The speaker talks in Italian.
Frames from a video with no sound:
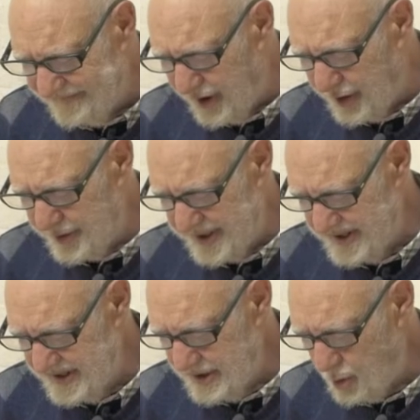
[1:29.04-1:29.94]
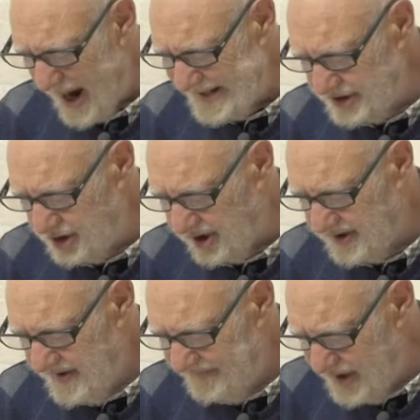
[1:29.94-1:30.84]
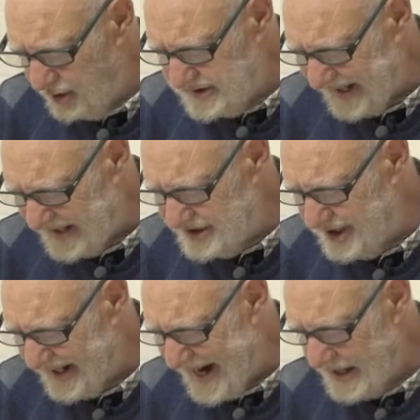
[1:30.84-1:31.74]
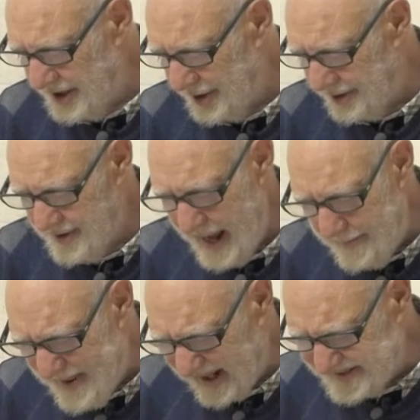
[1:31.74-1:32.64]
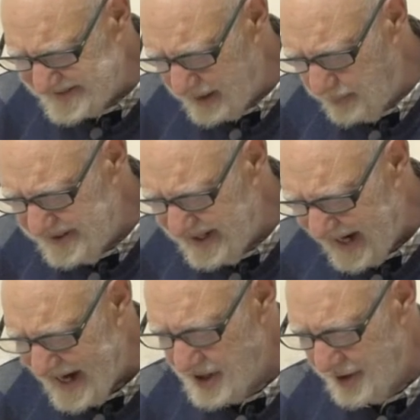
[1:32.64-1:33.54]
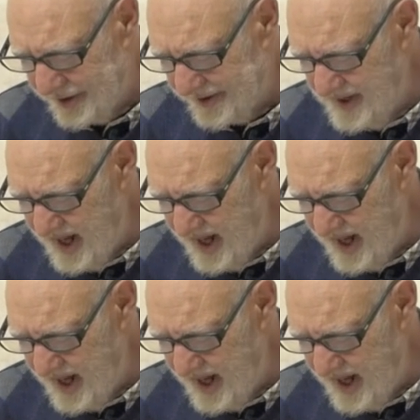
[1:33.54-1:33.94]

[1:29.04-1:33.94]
voi quando vi oltraggeranno e perseguiteranno